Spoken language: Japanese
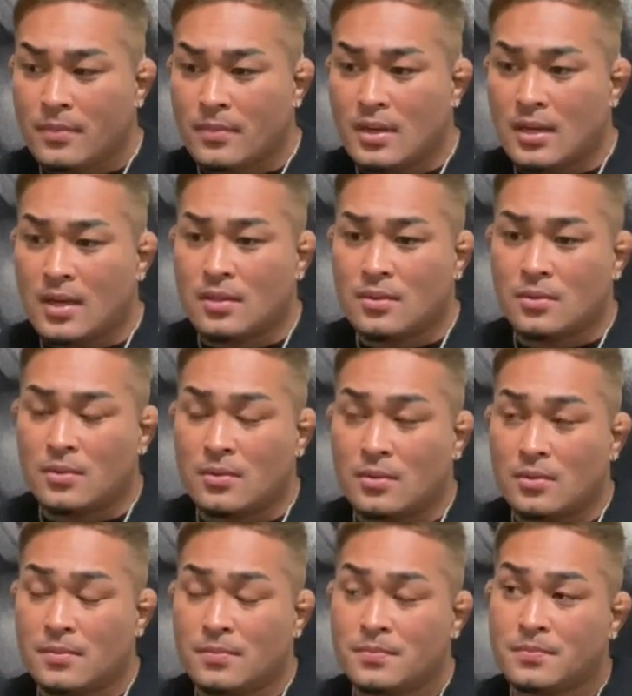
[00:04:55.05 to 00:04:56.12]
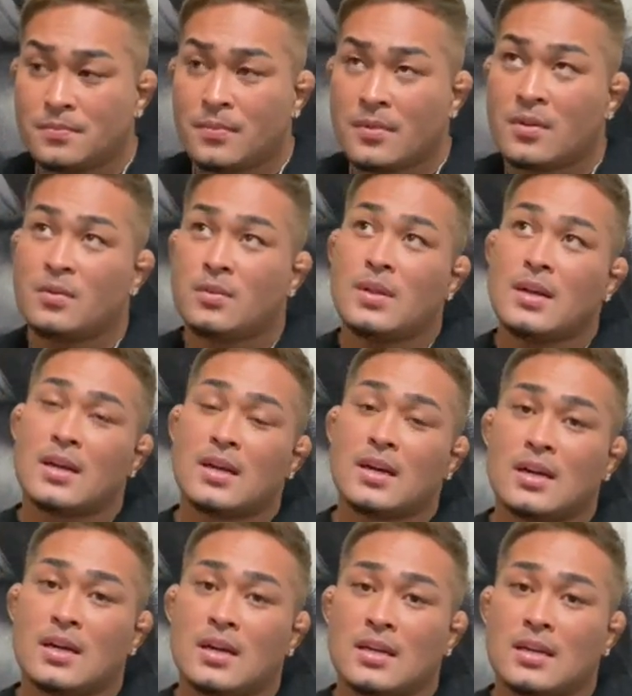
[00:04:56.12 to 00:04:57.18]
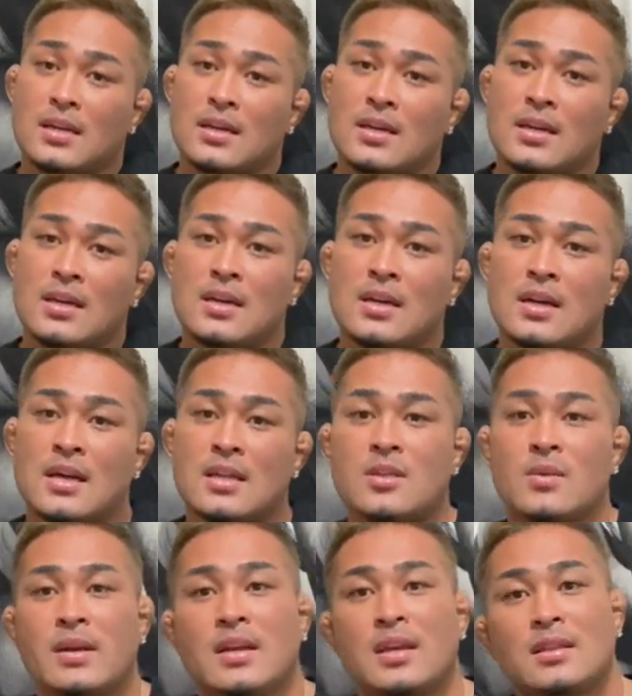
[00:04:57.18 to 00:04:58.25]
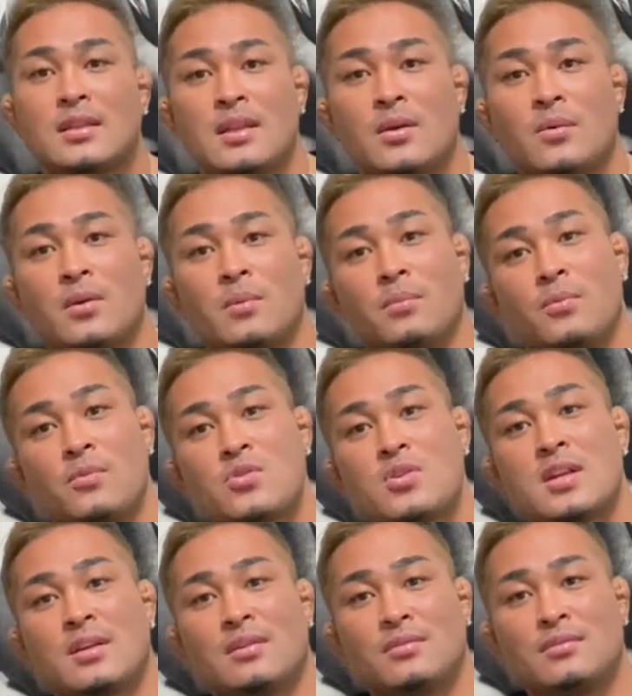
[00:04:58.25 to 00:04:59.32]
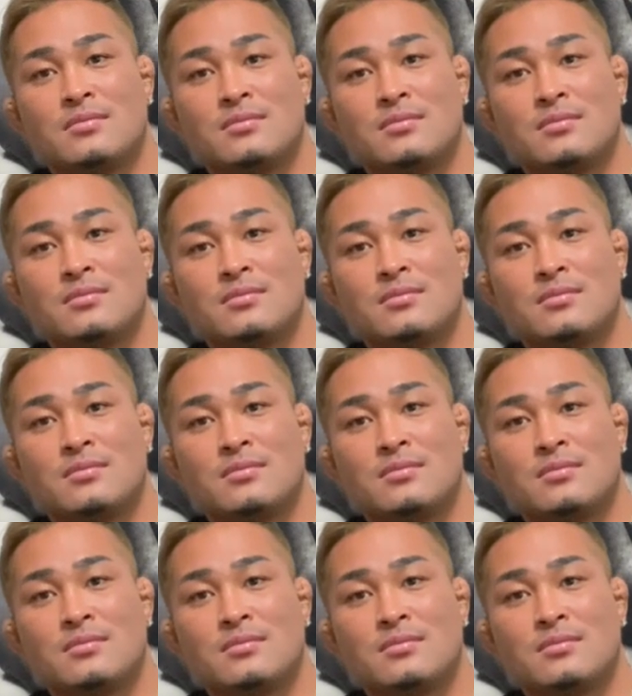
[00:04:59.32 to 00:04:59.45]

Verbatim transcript: あの、普段から8割方ね俺帽子なの